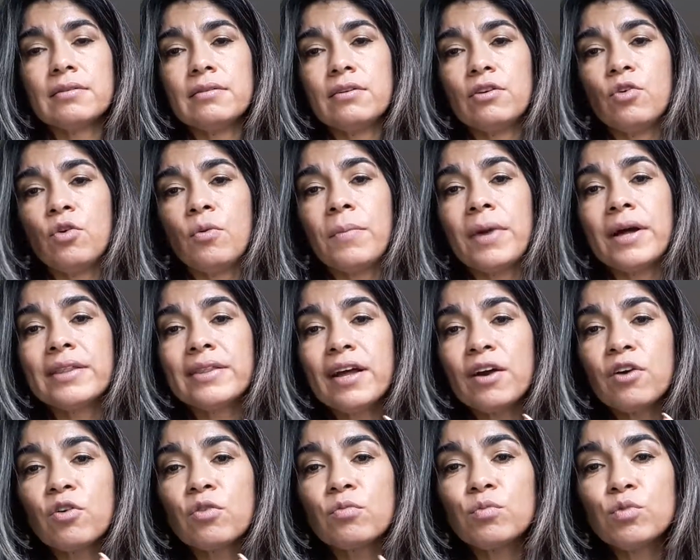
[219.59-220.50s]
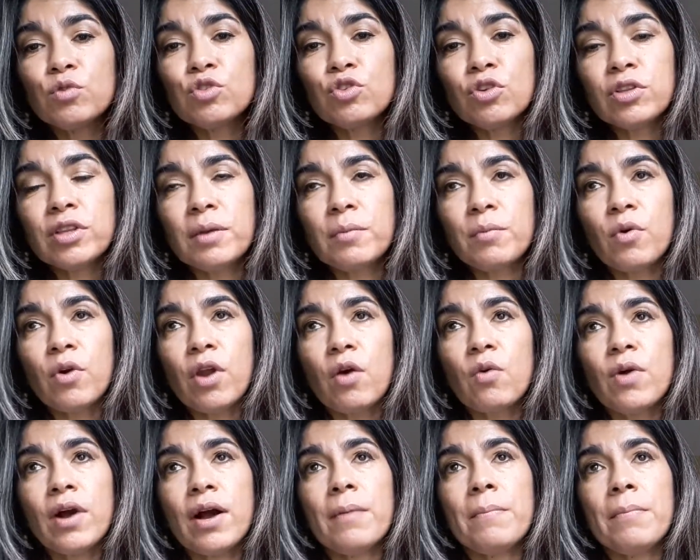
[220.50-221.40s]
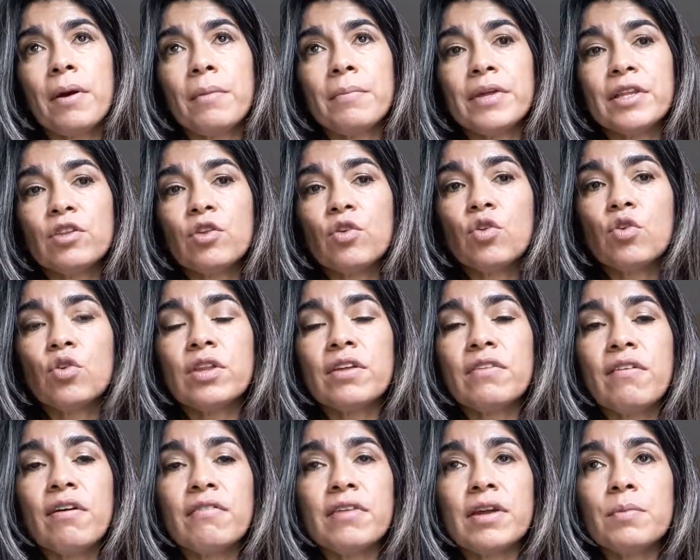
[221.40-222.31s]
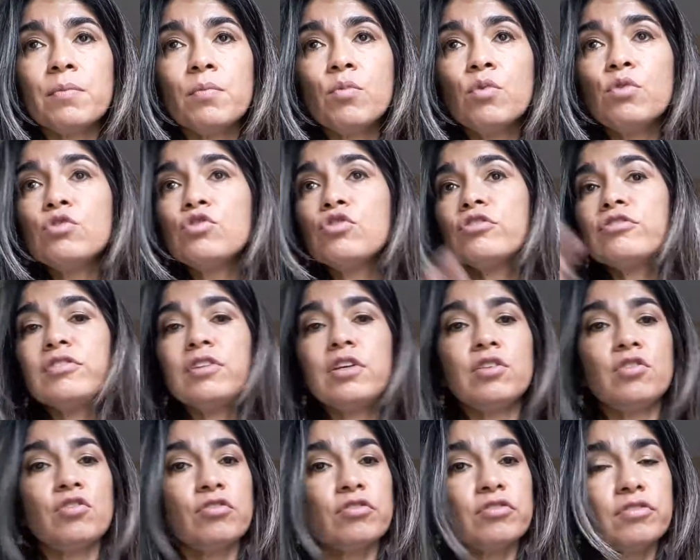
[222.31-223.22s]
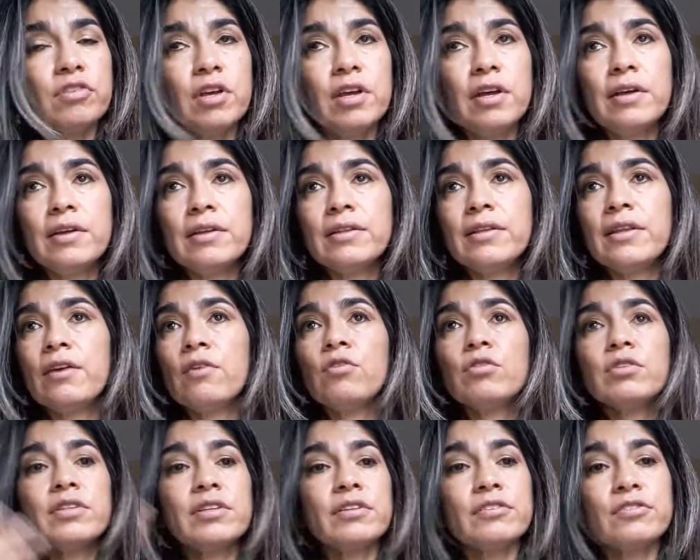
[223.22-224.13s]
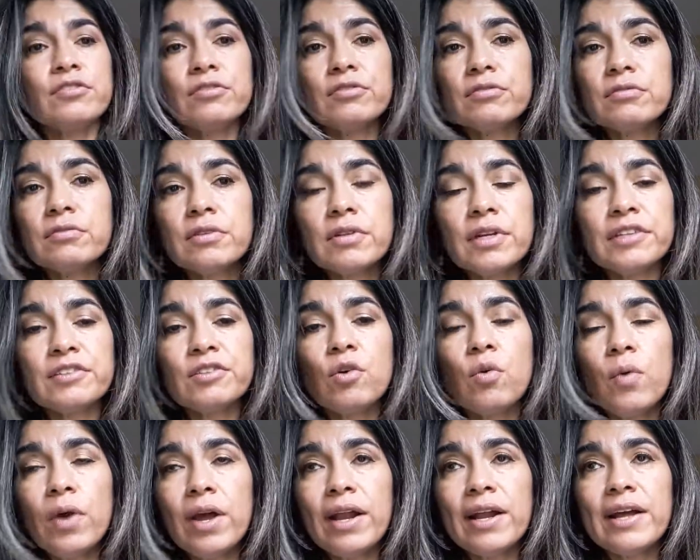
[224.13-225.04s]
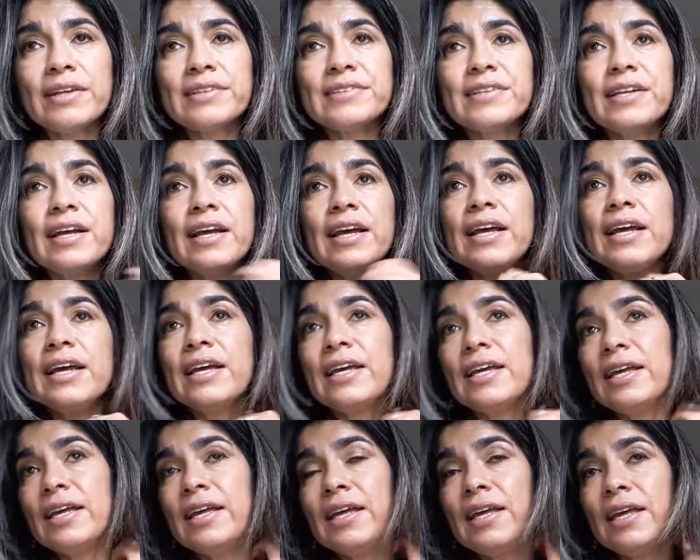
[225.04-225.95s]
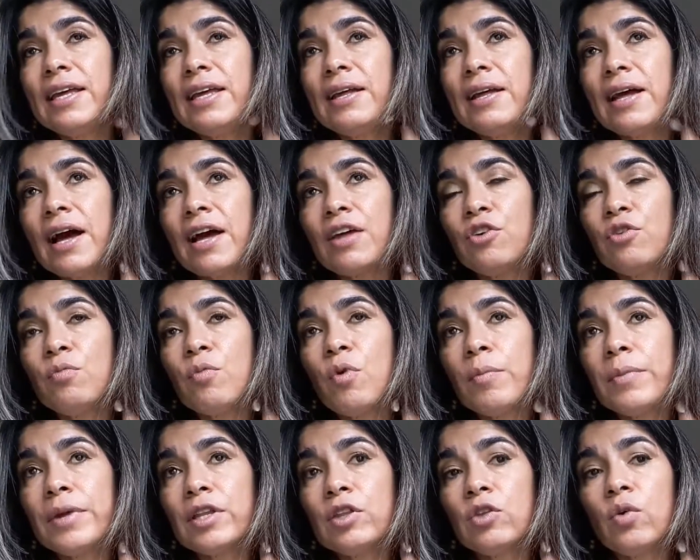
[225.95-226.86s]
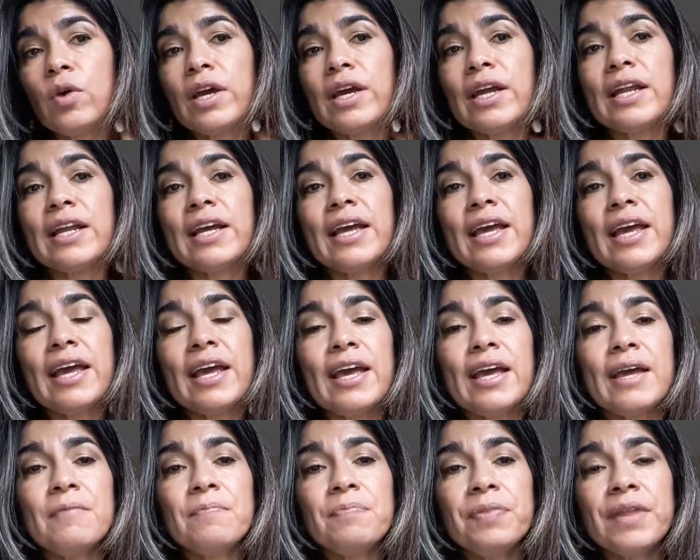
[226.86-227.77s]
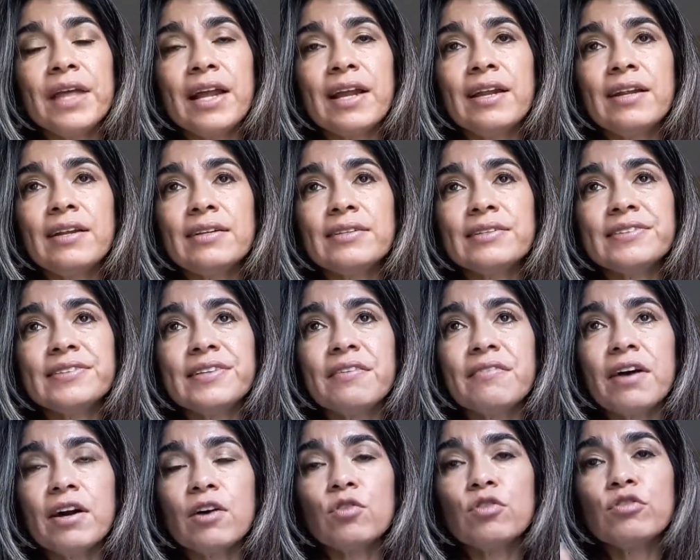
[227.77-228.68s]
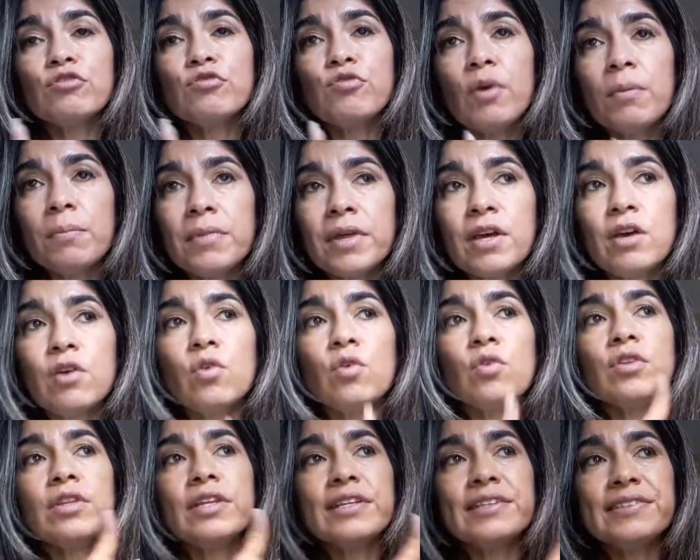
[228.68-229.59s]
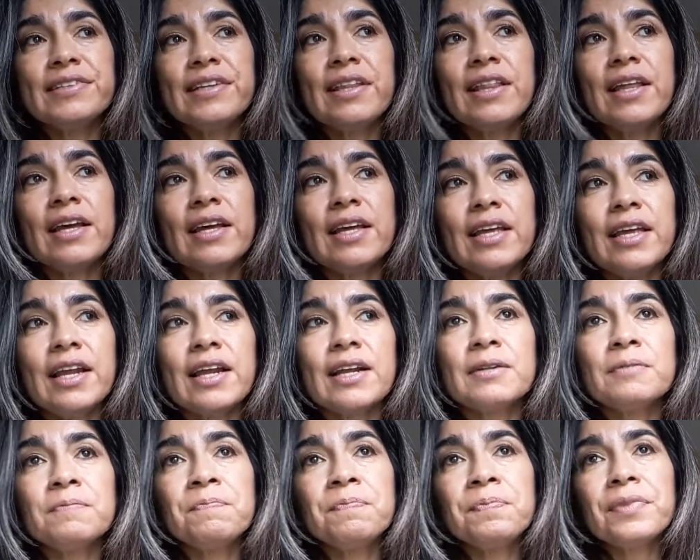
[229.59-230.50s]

lo manda con mucho temor a un campamento donde va a haber muchos niños de otras escuelas y hay un momento en el que él se va con su amigo, deciden ir